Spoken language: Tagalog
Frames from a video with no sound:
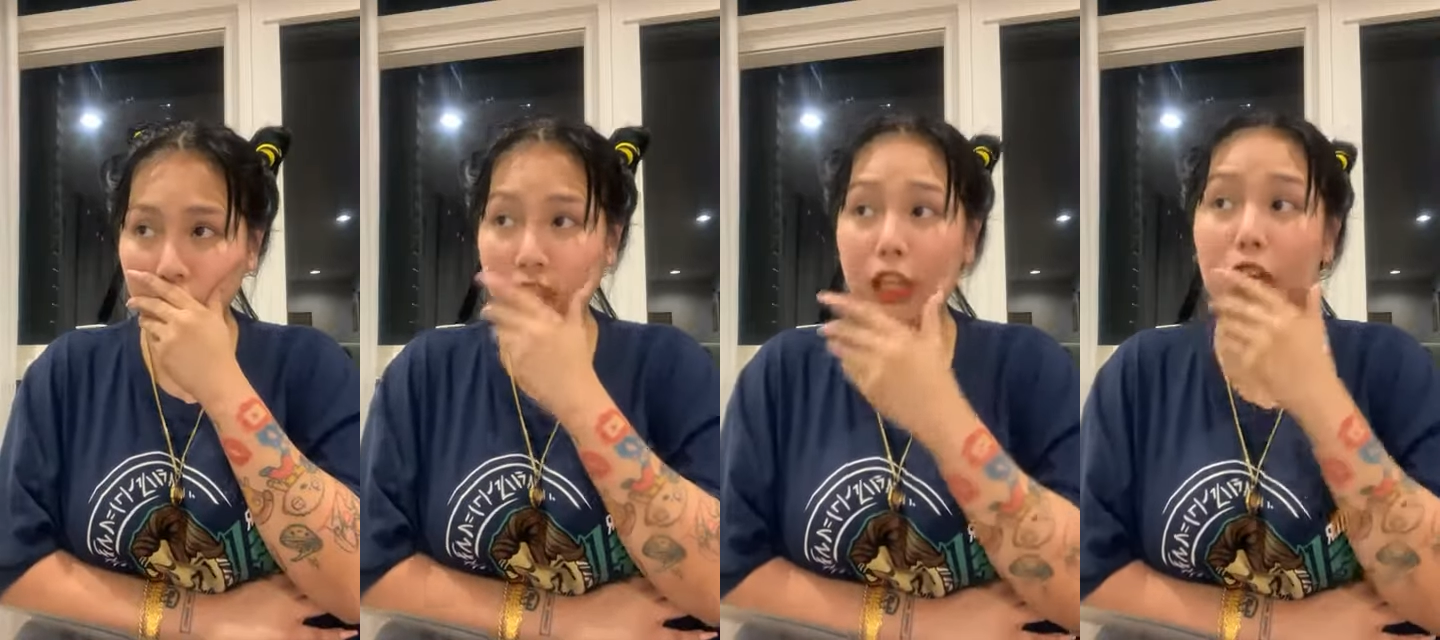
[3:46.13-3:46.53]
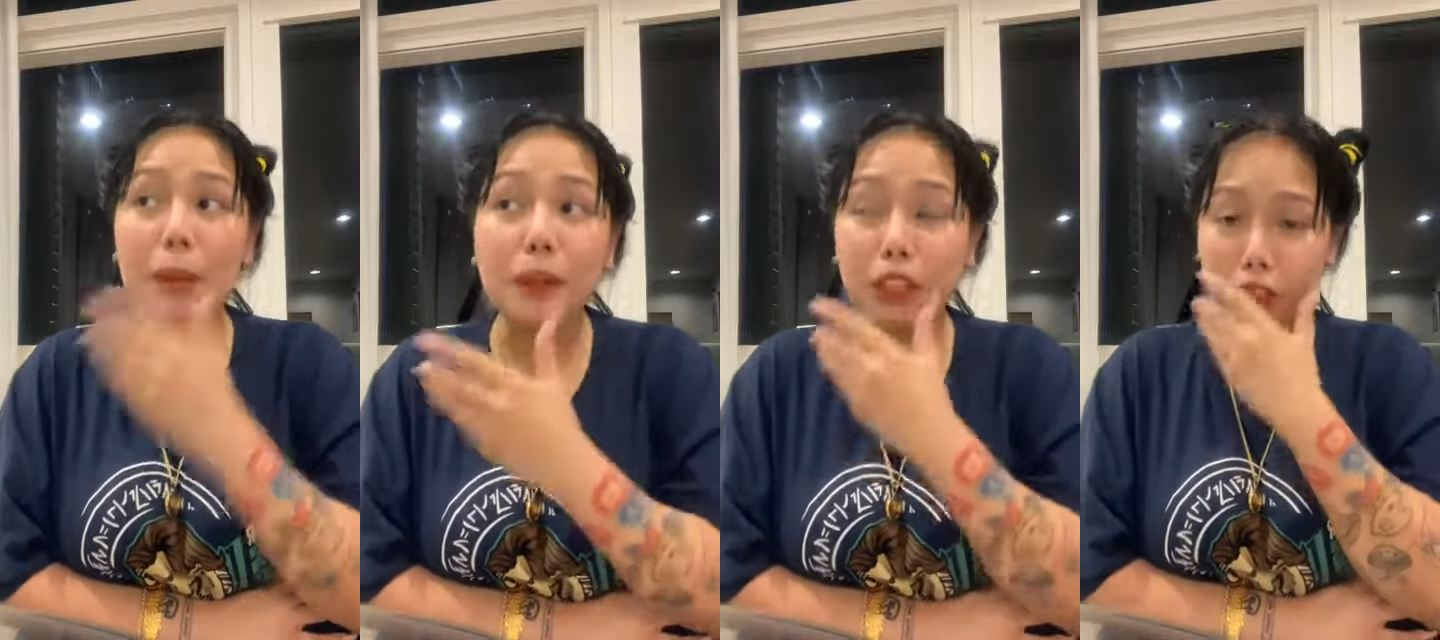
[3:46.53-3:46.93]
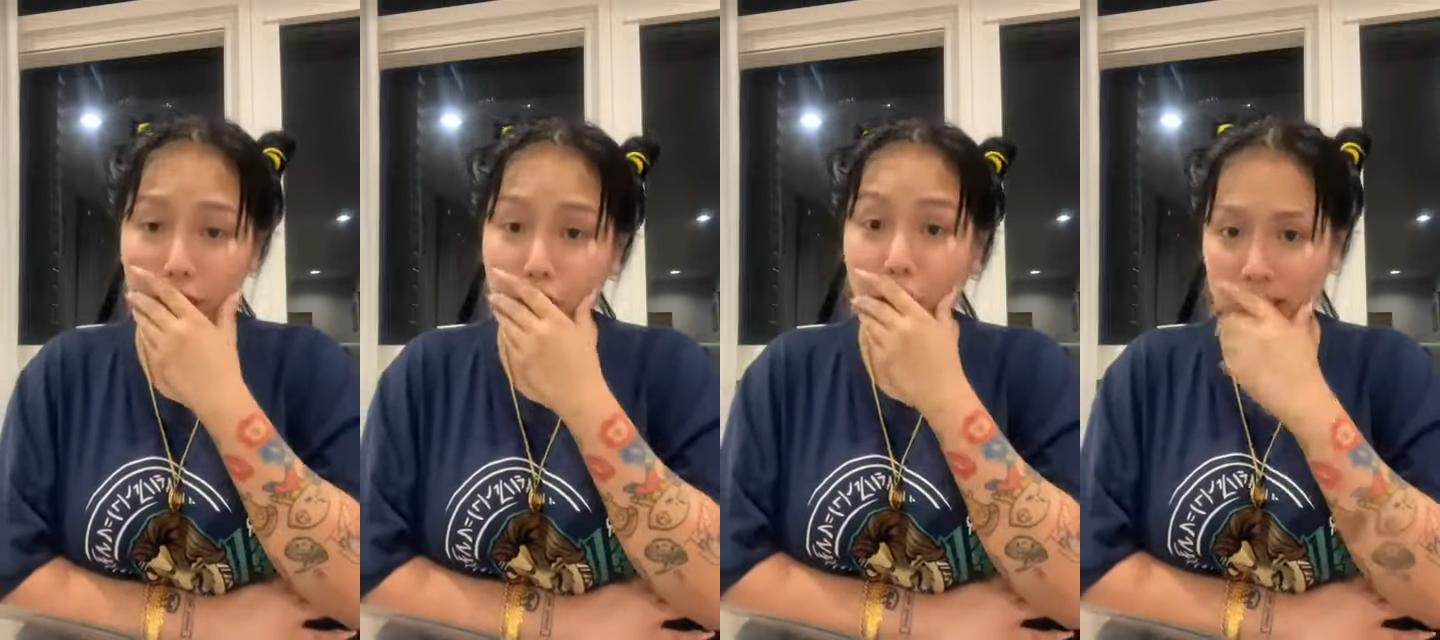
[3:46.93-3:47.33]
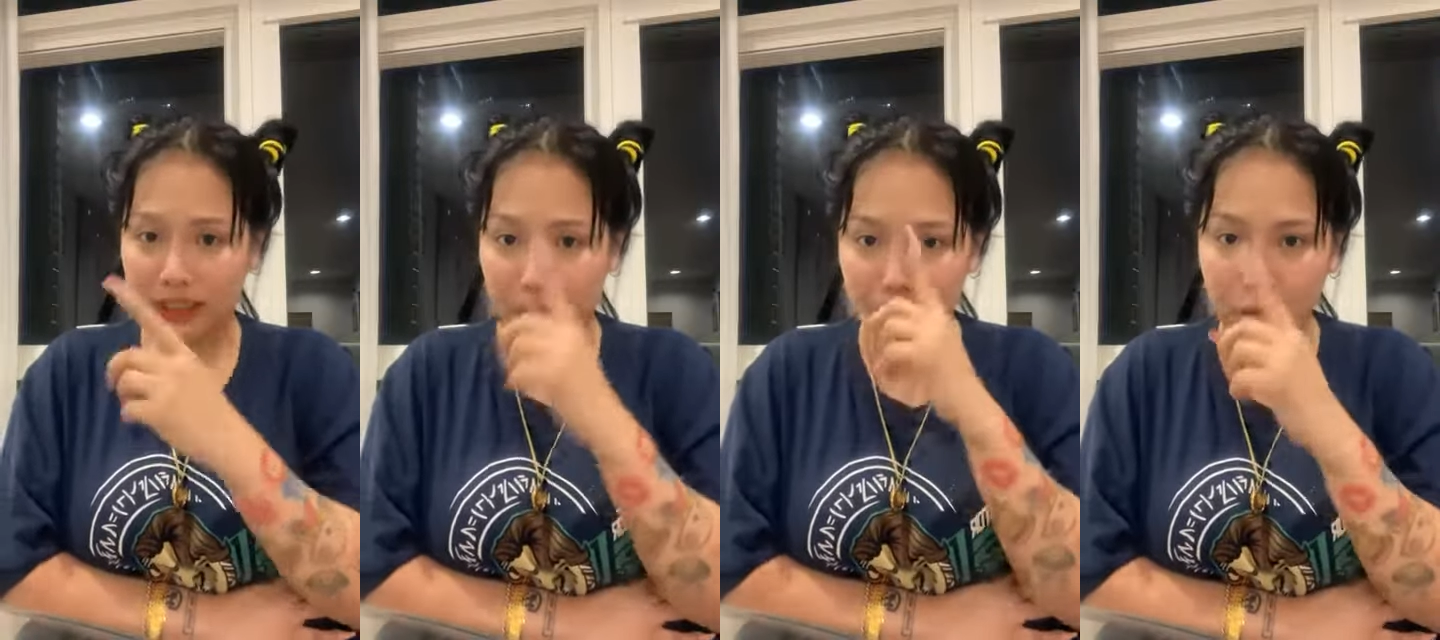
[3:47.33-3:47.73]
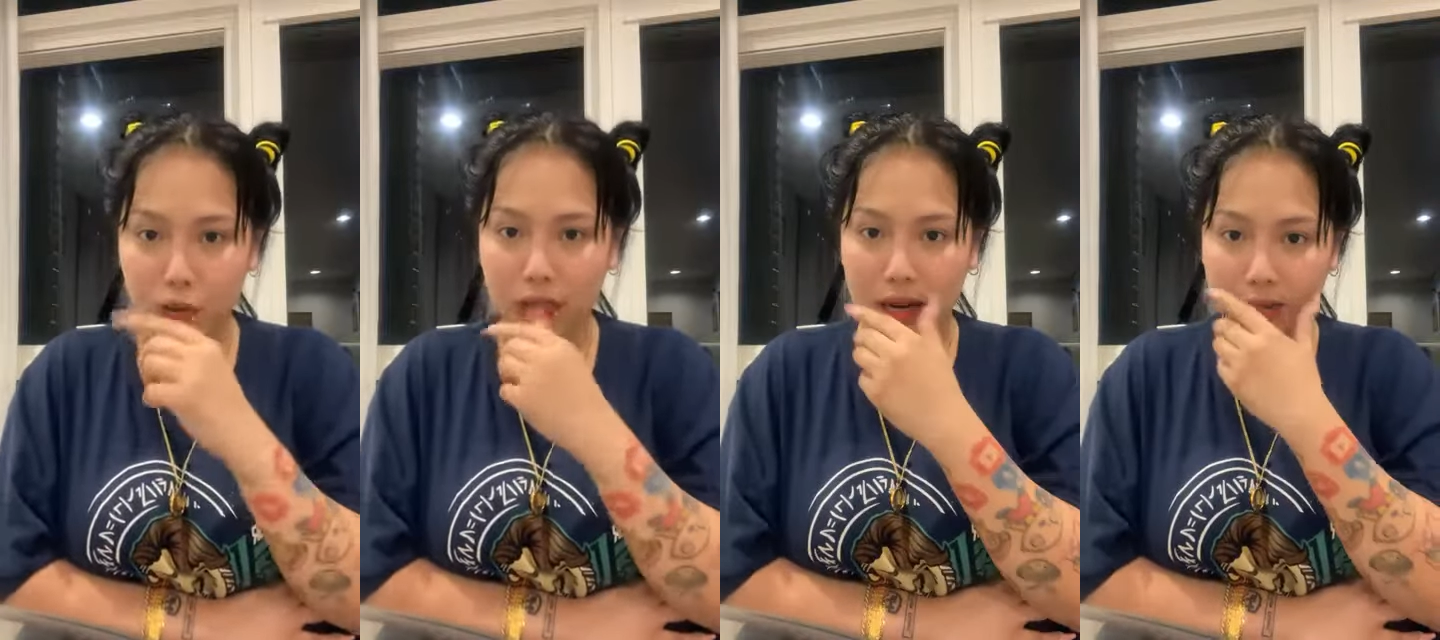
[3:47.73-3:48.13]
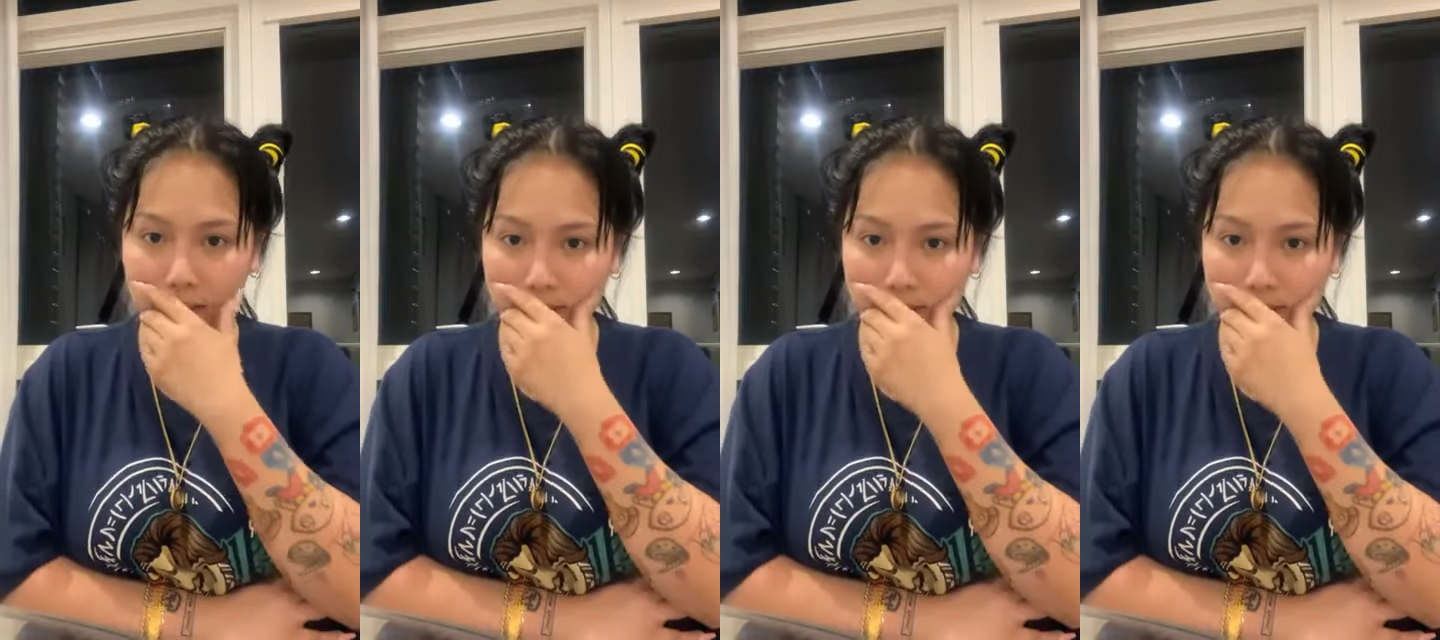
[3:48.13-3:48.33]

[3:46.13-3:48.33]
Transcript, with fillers: Sana naman deserve ko kahit isang balon lang.